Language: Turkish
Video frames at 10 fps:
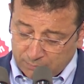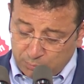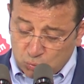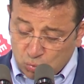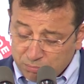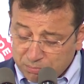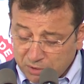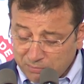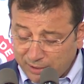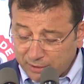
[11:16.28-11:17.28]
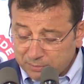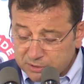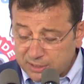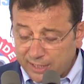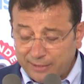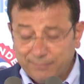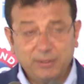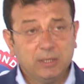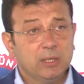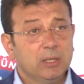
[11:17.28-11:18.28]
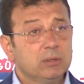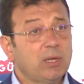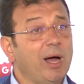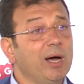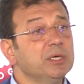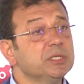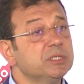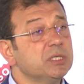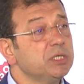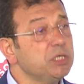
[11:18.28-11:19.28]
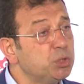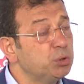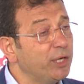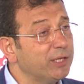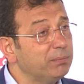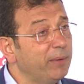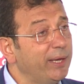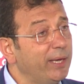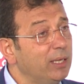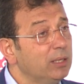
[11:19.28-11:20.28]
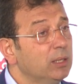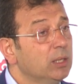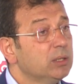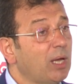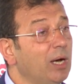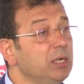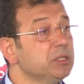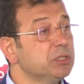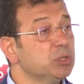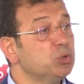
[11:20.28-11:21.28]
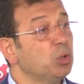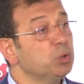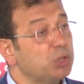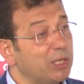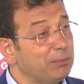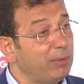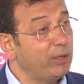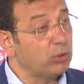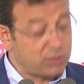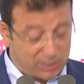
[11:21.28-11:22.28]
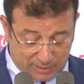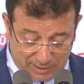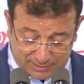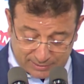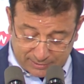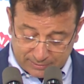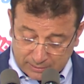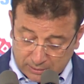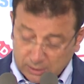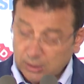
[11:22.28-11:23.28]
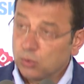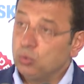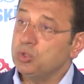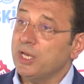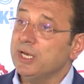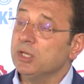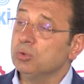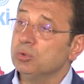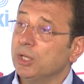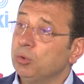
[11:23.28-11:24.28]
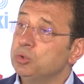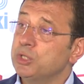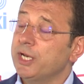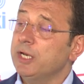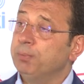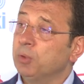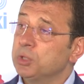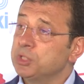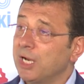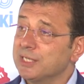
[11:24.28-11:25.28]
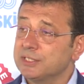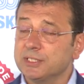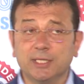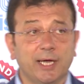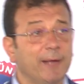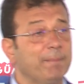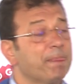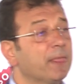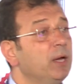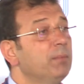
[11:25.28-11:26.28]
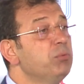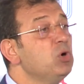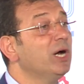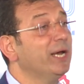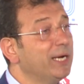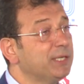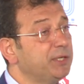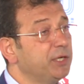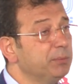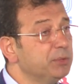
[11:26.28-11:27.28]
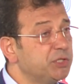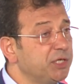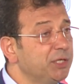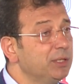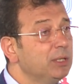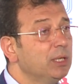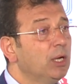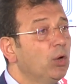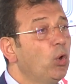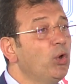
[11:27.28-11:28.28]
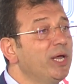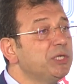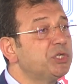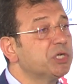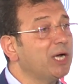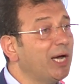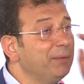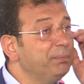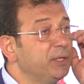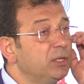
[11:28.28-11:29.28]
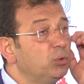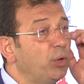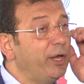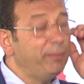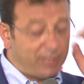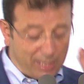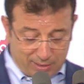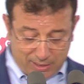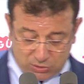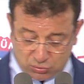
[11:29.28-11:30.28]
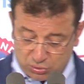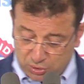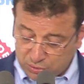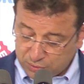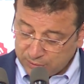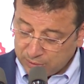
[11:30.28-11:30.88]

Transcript: Bütün birimlerimizle daha hızlı iş üretmeye, daha hızlı sonuç almaya odaklandık. 150 günde 150 proje aslında bu karakterimizin öne çıkan bir dönemini anlatıyor.